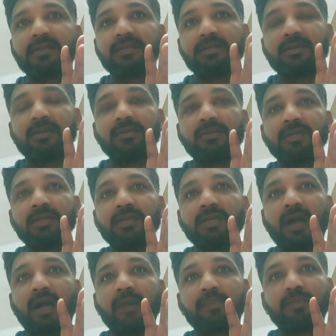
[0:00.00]
क्योंकि
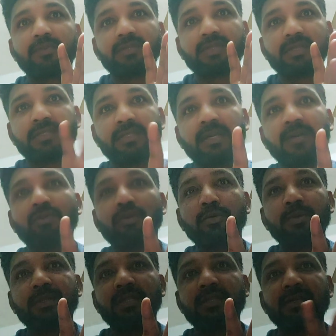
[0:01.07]
आपको शिक्षा कोई
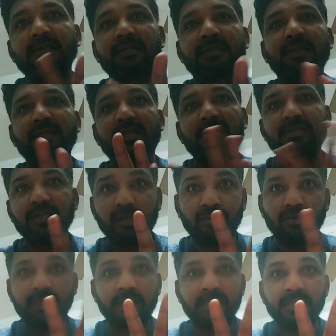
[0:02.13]
भी दे सकता है दीक्षा
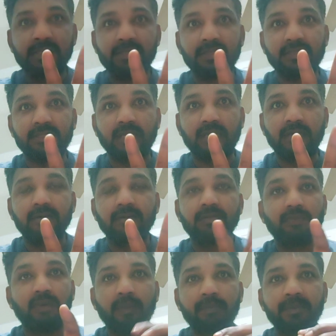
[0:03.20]
कोई नहीं दे सकता
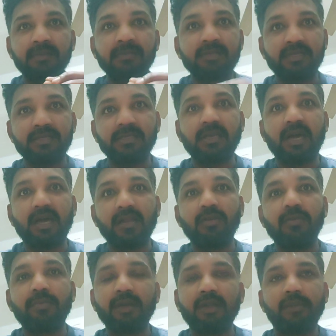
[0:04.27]
वो आपके संस्कार के
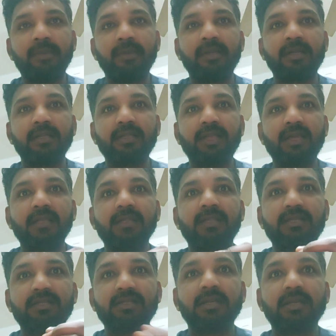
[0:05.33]
ऊपर डिपेंड करता है कि
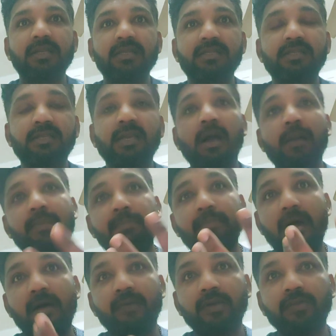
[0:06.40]
दीक्षा कैसी है आप
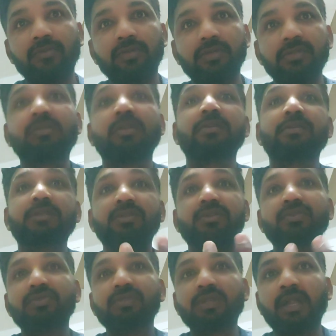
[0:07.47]
पावर को किस तरह से
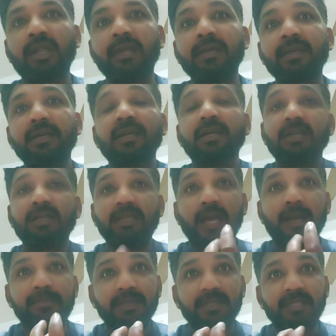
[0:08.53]
यूज़ करेंगे ये
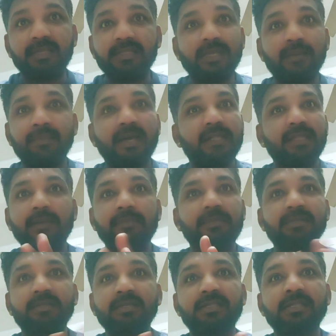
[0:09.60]
आपकी दीक्षा में आता है आपकी
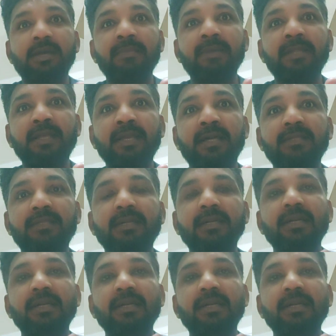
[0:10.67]
शिक्षा में नहीं आता